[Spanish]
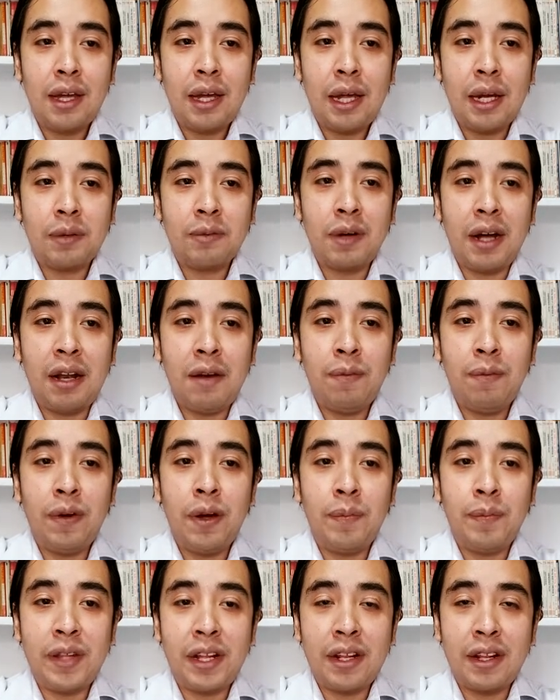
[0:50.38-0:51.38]
el cual
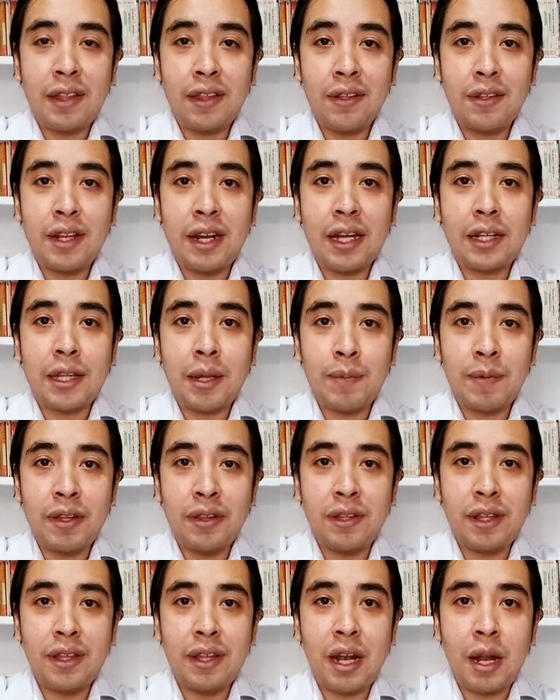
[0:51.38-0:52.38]
fue obtenido
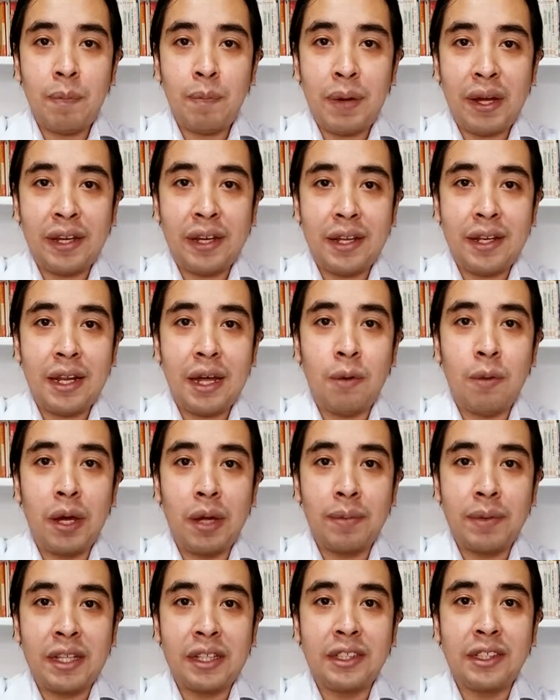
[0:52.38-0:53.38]
directamente de la página
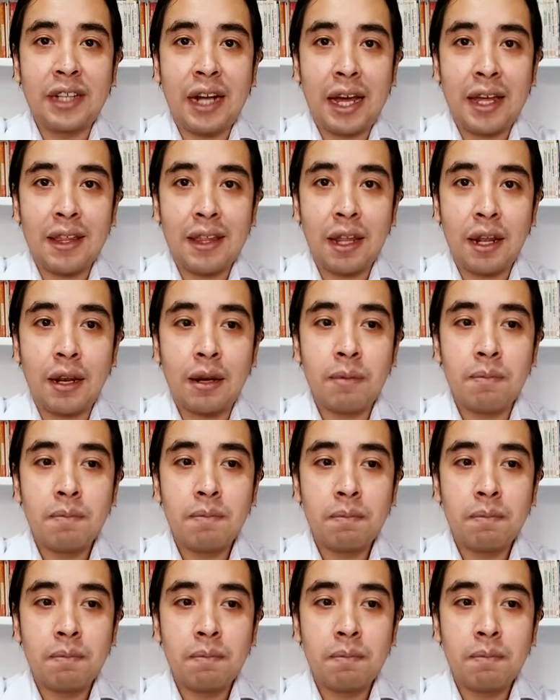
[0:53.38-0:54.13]
web de Schneider.